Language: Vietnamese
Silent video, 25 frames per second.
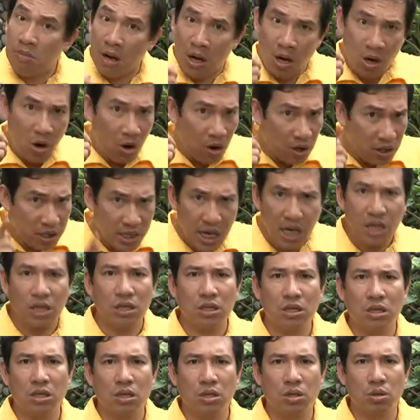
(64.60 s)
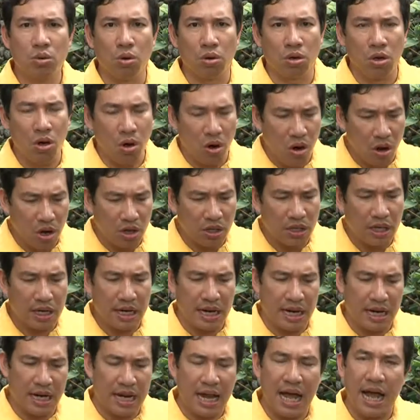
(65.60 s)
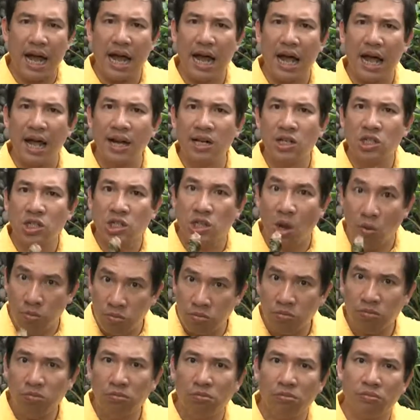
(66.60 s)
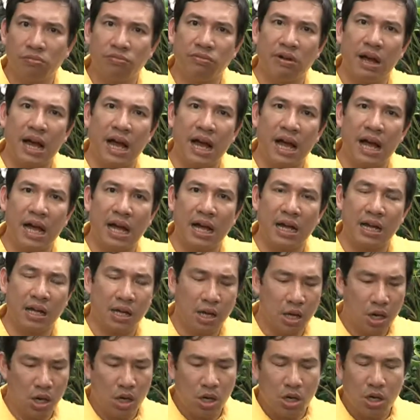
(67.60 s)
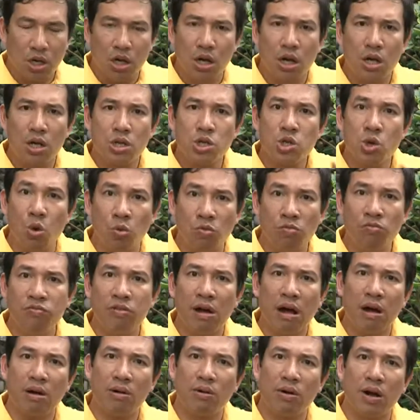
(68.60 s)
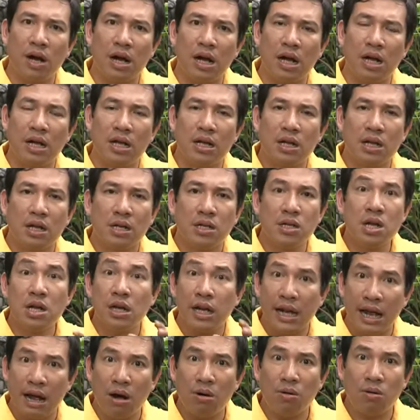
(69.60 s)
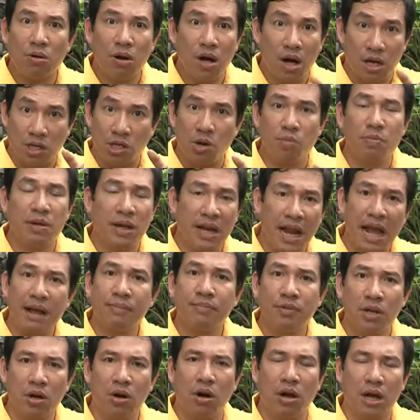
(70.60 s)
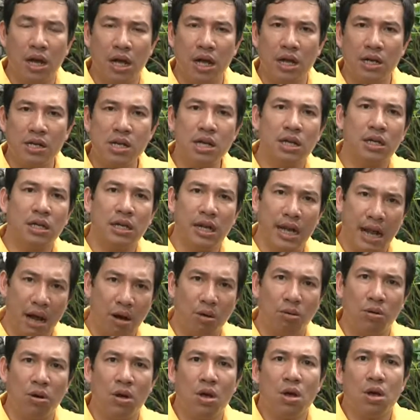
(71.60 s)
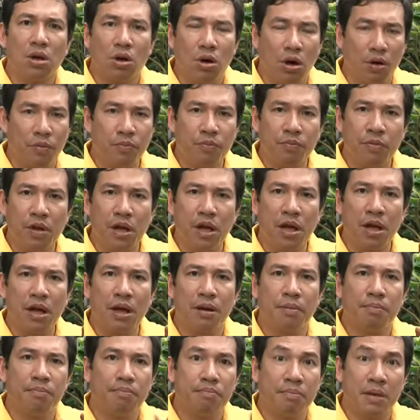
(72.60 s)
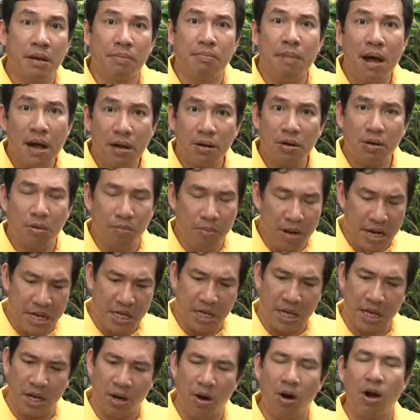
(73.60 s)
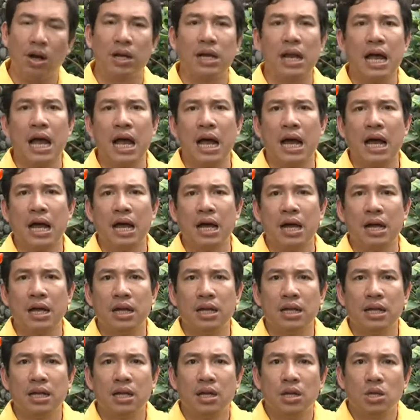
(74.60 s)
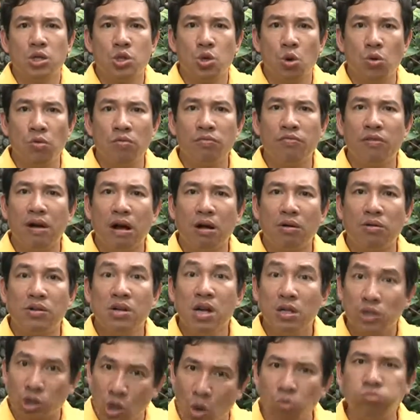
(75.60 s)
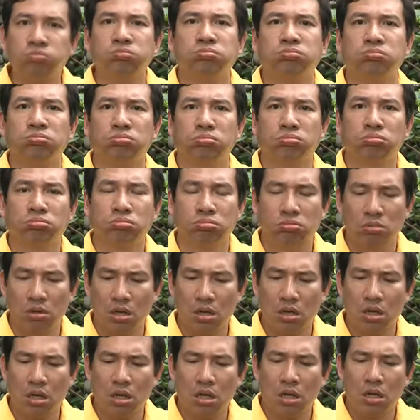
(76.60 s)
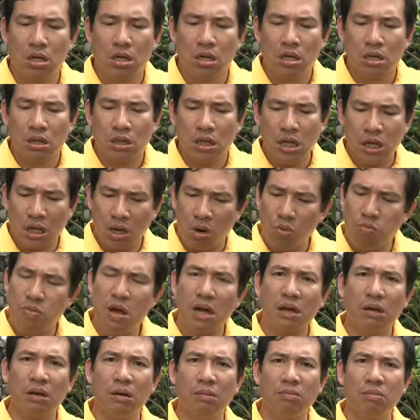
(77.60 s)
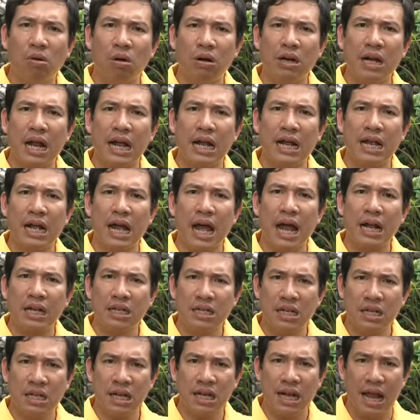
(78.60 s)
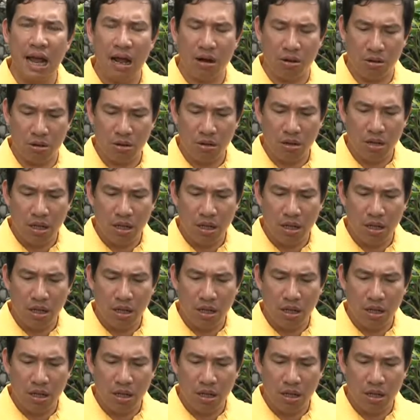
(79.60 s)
mà ngon nhất của nó thì lại là ăn sống và ờ, nhúng vào à, nước lèo. Ở trong miền Nam thì gọi là nước lèo, còn miền Bắc của mình thì gọi là nhúng vào nước dùng. Thế không biết món này ăn như thế nào.